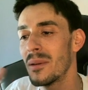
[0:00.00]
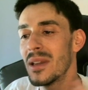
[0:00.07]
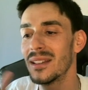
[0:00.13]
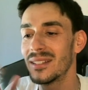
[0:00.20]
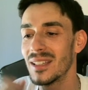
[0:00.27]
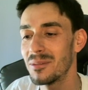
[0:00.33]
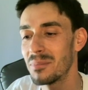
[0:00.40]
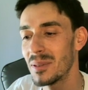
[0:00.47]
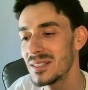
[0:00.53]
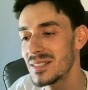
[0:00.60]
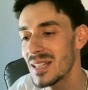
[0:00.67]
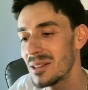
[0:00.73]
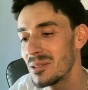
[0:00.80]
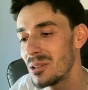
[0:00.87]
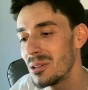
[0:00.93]
estáis
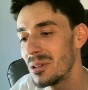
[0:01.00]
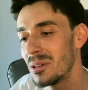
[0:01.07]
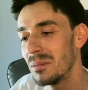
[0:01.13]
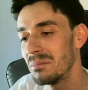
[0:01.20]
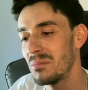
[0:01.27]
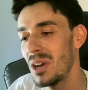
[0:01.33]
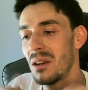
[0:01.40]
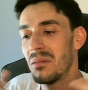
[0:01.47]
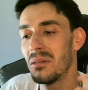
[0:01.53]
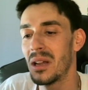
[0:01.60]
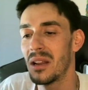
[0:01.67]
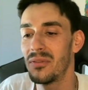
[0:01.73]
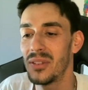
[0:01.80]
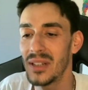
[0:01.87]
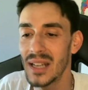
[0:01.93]
pensando, bueno,
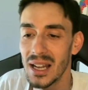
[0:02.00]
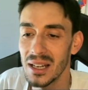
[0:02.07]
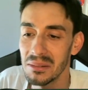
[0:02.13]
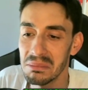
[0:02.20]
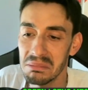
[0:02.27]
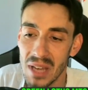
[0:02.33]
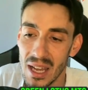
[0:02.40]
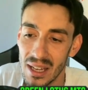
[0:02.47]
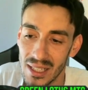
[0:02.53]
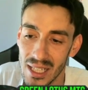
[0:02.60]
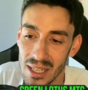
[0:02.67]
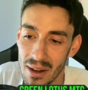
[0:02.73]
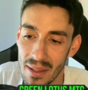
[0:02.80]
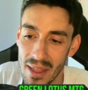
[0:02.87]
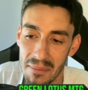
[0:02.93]
al final, eh, ¿qué le
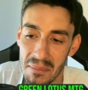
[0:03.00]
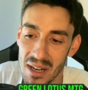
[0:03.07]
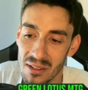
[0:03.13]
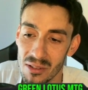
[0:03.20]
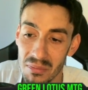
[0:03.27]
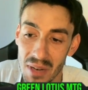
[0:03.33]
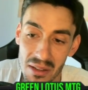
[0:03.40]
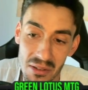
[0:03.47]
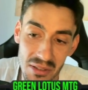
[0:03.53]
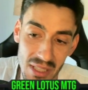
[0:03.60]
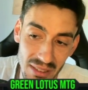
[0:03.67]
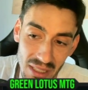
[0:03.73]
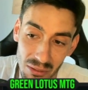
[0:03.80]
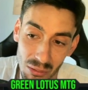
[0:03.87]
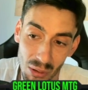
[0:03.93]
va a dar? ¿Más dos, más a
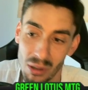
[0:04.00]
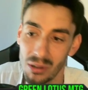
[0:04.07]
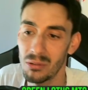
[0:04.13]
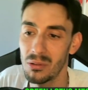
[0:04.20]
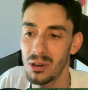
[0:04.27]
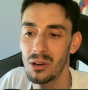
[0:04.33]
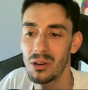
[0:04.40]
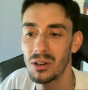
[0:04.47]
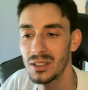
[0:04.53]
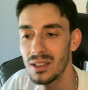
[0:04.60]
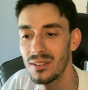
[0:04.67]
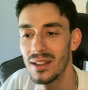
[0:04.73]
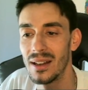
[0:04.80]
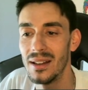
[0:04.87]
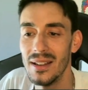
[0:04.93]
este troll cuero
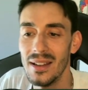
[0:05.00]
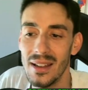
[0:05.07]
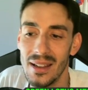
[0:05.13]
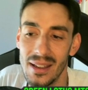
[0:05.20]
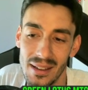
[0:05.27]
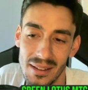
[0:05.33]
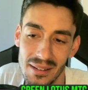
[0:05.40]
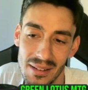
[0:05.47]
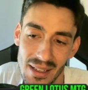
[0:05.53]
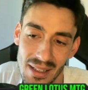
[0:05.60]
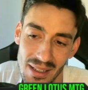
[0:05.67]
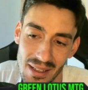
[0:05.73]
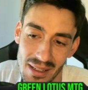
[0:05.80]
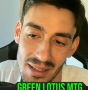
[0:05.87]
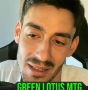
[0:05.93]
corteza?
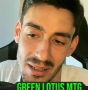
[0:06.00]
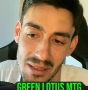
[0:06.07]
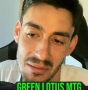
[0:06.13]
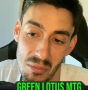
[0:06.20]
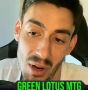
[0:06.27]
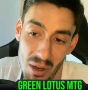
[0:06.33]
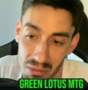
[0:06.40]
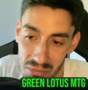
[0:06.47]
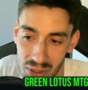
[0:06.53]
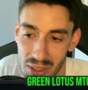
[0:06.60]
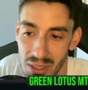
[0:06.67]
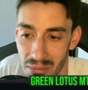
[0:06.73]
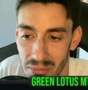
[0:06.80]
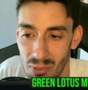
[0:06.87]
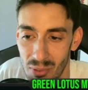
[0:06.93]
Eh, bueno, sí,
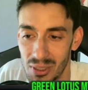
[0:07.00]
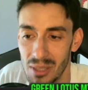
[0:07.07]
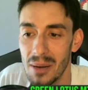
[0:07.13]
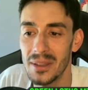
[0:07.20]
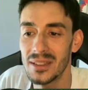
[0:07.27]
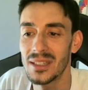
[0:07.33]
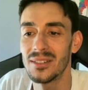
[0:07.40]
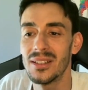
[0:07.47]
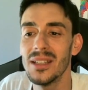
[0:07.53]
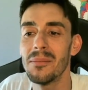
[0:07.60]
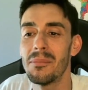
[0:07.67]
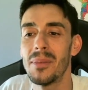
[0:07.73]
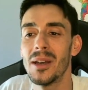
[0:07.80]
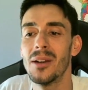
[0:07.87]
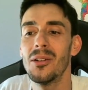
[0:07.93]
posiblemente sí,
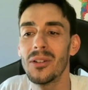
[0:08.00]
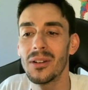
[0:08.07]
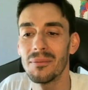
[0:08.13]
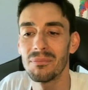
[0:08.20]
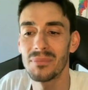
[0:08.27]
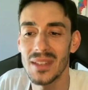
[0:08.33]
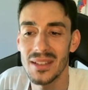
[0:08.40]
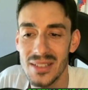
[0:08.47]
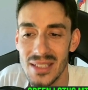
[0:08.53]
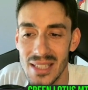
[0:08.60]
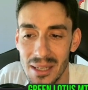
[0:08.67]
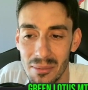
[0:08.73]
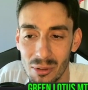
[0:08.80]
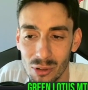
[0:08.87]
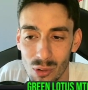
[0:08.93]
pero si
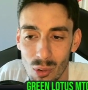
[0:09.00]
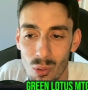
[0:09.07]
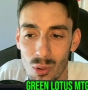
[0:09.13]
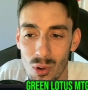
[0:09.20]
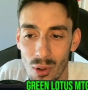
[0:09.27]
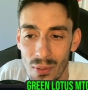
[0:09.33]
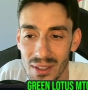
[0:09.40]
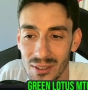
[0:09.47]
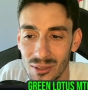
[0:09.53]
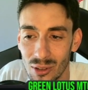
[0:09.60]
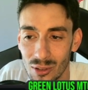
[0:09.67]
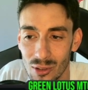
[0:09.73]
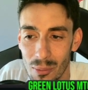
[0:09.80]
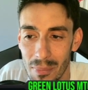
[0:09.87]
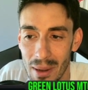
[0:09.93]
tenemos uno de estos
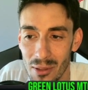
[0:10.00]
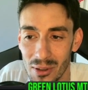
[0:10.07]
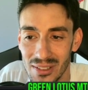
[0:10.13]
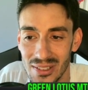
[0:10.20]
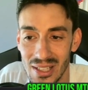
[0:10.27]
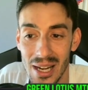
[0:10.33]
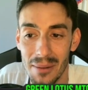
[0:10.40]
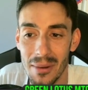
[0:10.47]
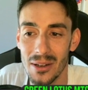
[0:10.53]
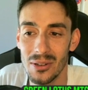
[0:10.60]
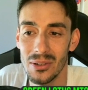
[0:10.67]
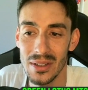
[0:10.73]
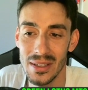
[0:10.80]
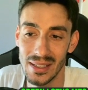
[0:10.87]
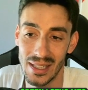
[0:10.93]
dopadores en la mano,
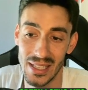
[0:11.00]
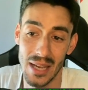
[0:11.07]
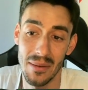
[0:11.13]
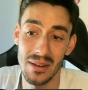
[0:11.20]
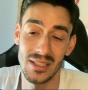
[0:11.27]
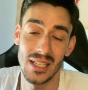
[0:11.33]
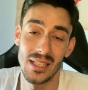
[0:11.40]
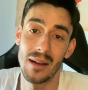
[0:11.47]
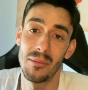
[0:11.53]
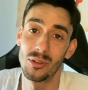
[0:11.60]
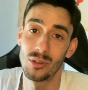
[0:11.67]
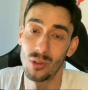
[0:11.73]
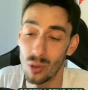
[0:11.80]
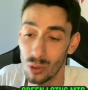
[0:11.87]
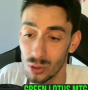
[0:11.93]
que ya veis que
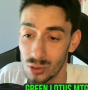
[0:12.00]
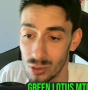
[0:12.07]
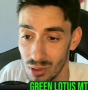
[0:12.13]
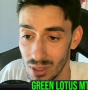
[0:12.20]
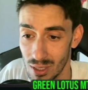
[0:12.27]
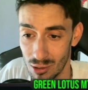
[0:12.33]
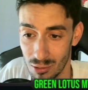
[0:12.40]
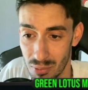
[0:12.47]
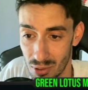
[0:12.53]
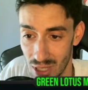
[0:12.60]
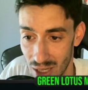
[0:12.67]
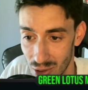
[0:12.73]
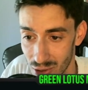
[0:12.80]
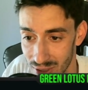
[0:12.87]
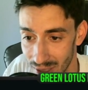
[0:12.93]
llevamos 8, que no es poca
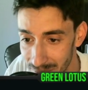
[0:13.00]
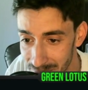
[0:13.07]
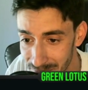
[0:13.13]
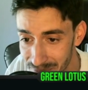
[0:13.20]
cosa,